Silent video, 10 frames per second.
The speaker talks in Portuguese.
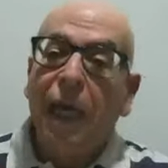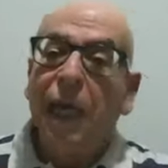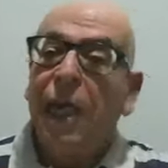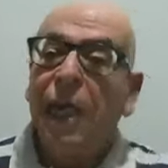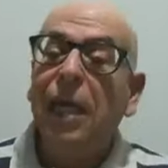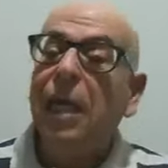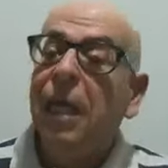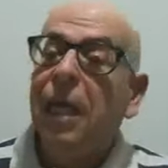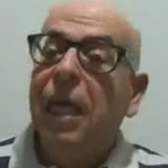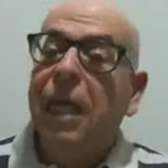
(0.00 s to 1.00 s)
E
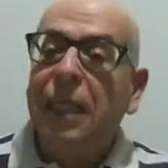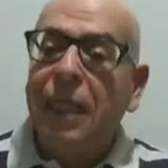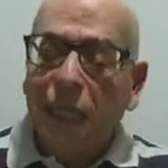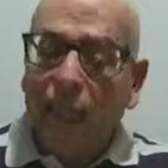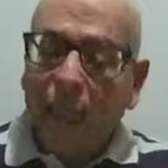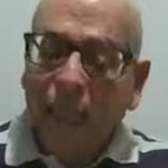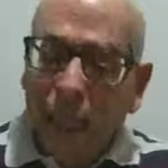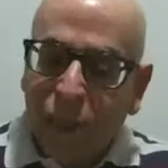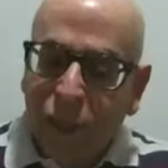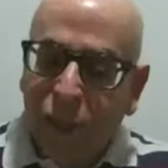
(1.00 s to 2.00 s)

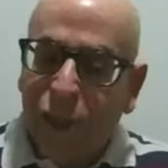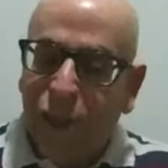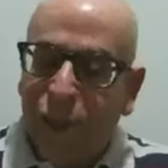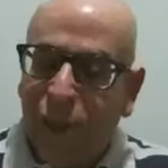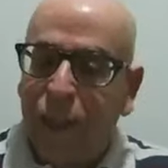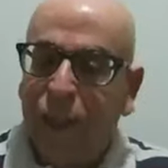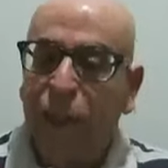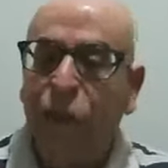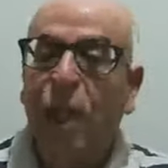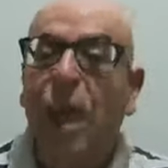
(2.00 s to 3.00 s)
neste
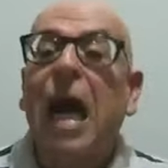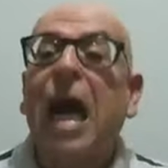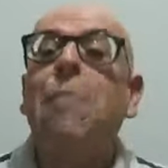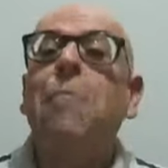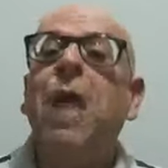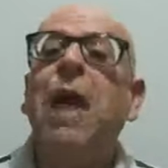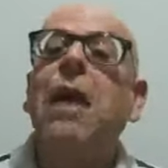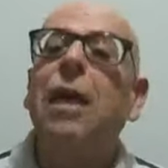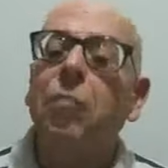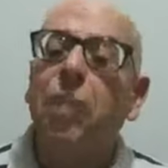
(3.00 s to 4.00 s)
né,
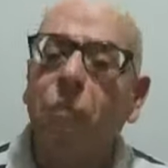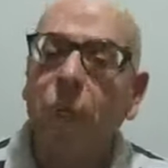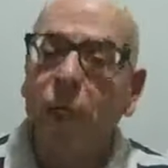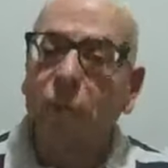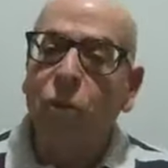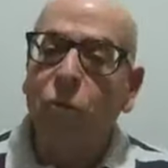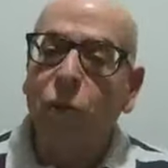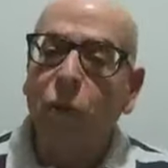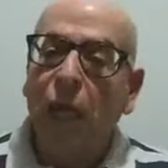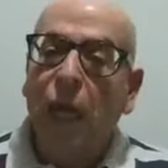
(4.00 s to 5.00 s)
amar a mim
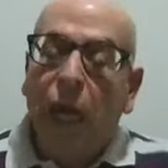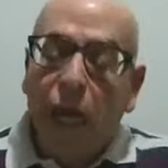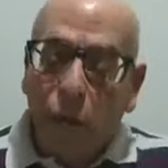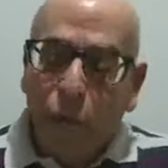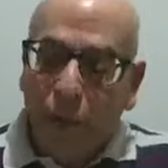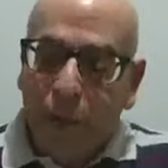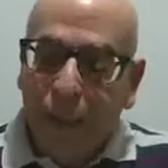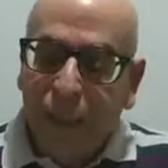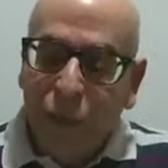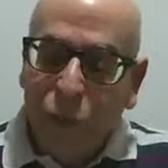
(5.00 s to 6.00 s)
mesmo, eu
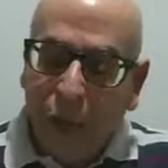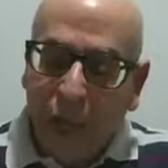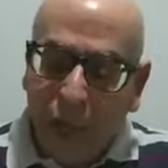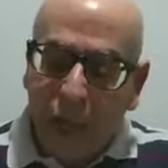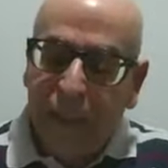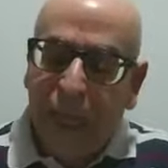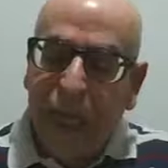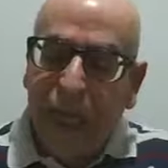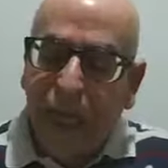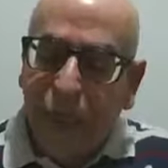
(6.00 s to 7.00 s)
preciso
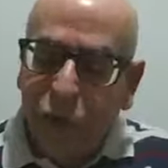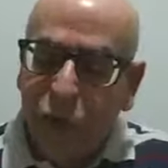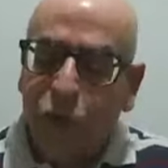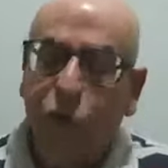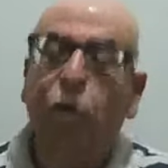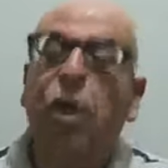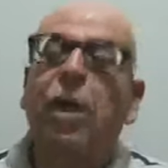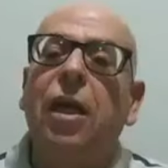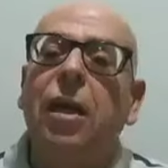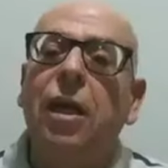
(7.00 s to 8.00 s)
realizar isto
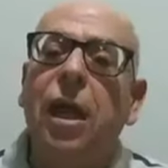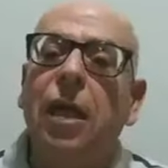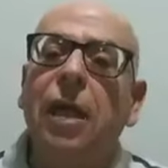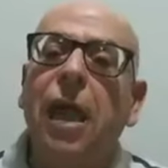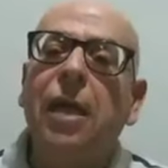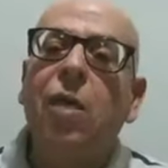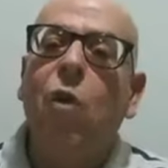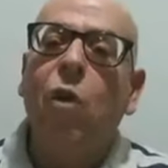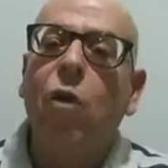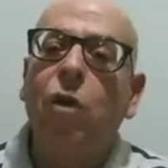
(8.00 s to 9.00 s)
que Kardec
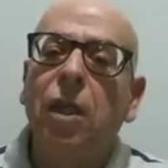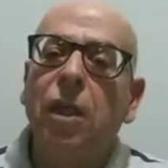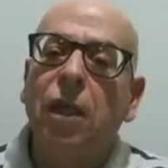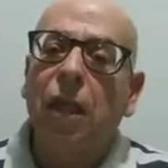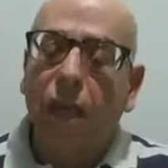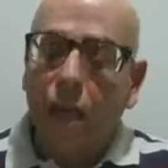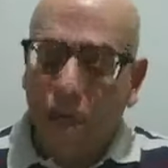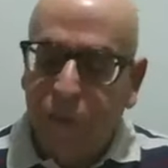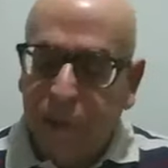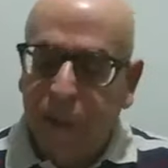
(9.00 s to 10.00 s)
coloca
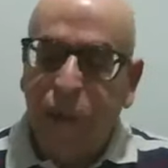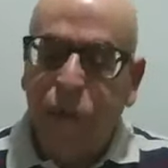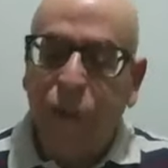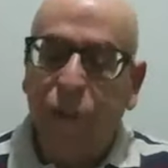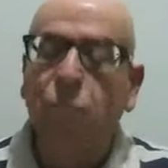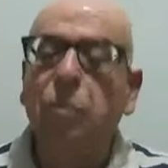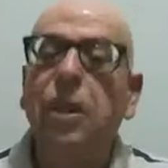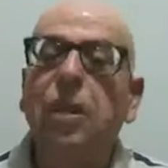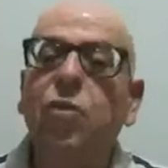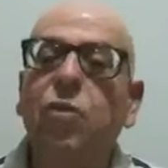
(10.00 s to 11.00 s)
através deste
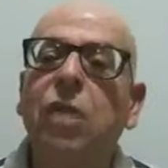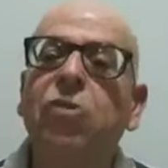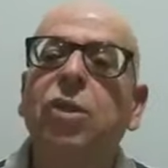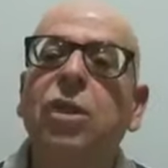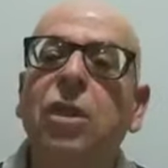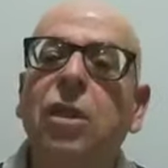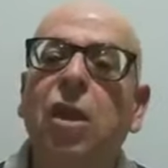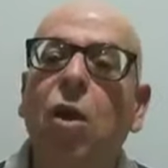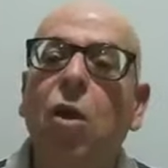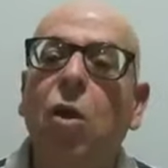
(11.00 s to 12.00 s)
espírito neste
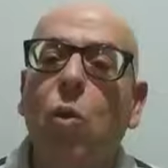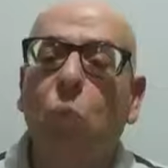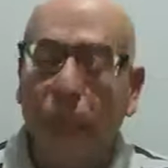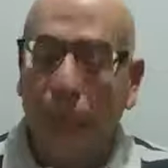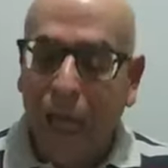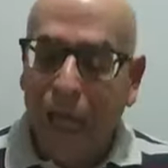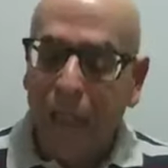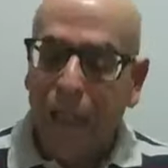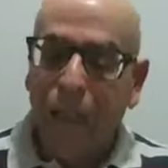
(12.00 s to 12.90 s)
item: cuidar